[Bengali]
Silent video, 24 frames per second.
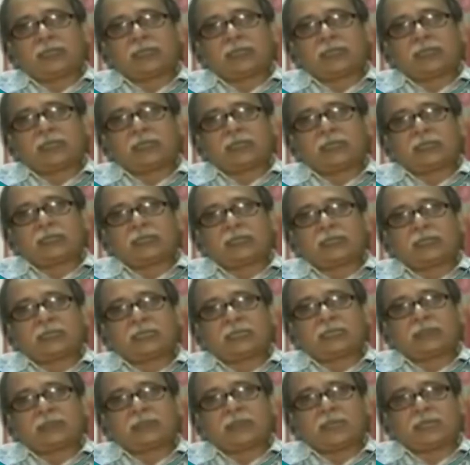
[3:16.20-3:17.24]
আমাদের
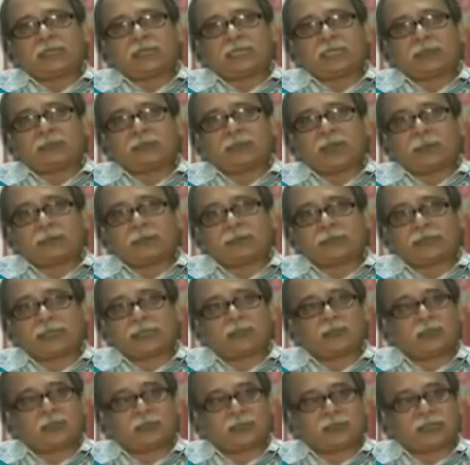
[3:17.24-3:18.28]
যারা এই মাজার ব্যবসা
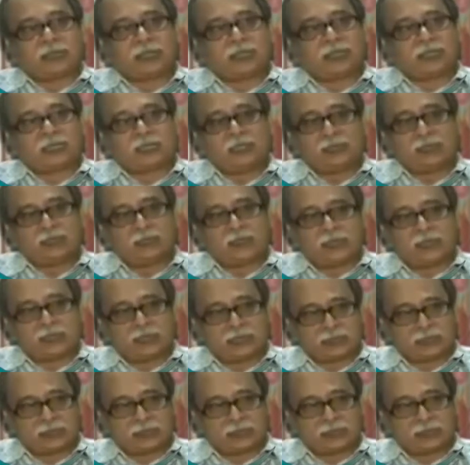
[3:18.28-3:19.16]
করে তারাই কিন্তু এই